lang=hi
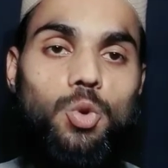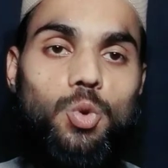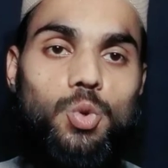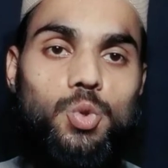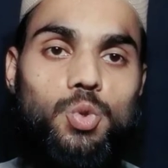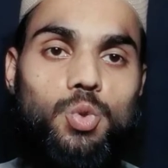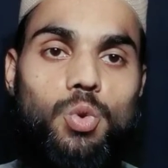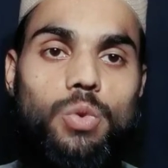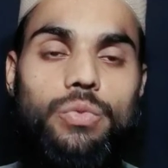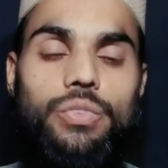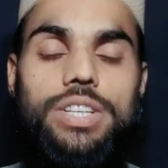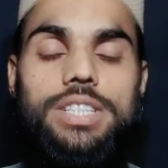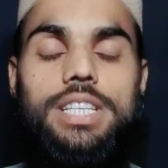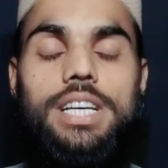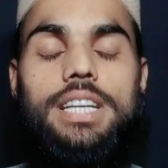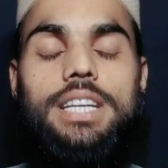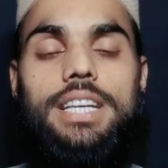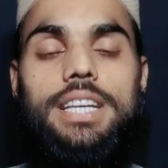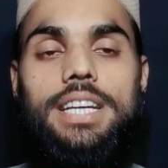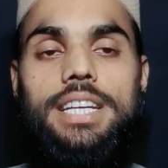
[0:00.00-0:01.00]
तो उसको
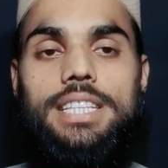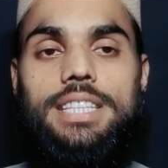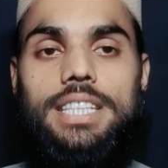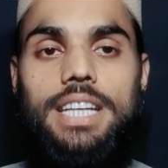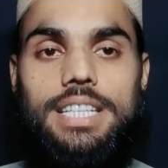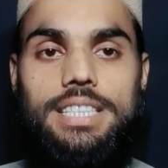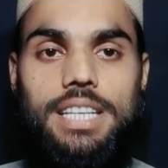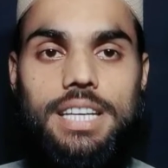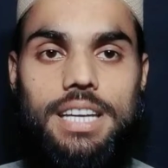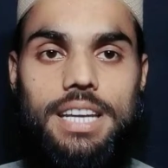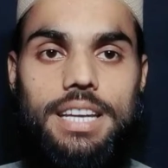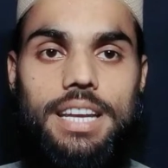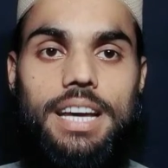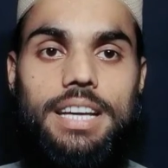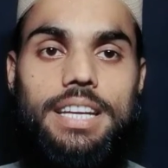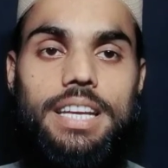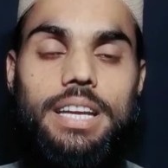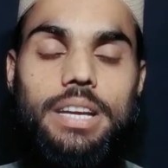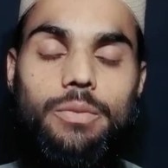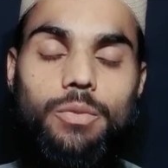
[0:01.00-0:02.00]
वीज़ा नहीं दिया जा रहा है
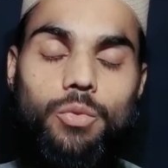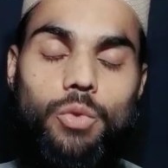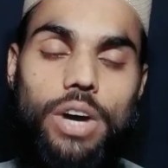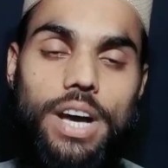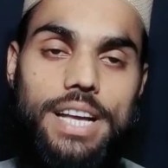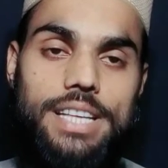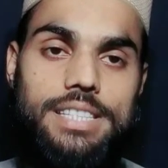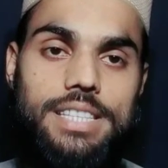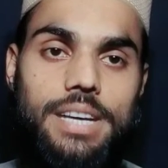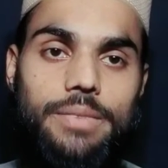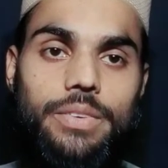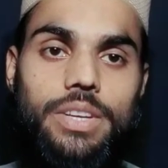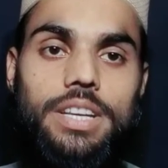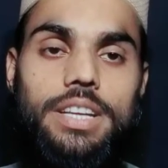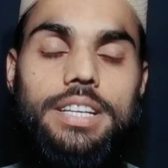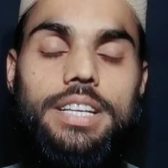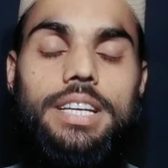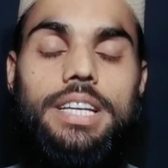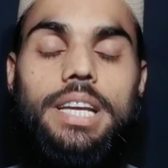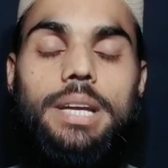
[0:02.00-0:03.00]
ना कि वह ऐसा भी
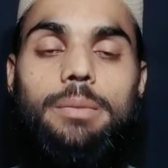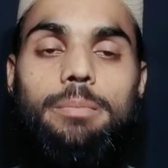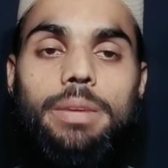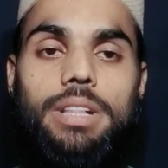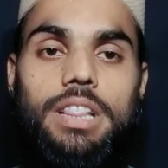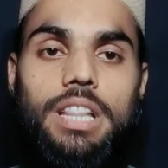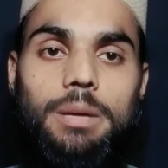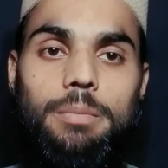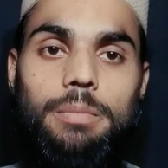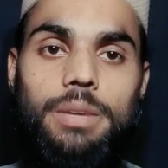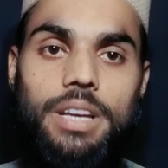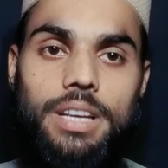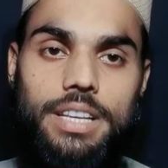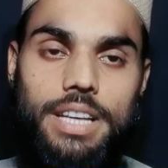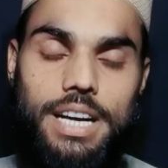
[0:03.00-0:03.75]
नहीं है कि मतलब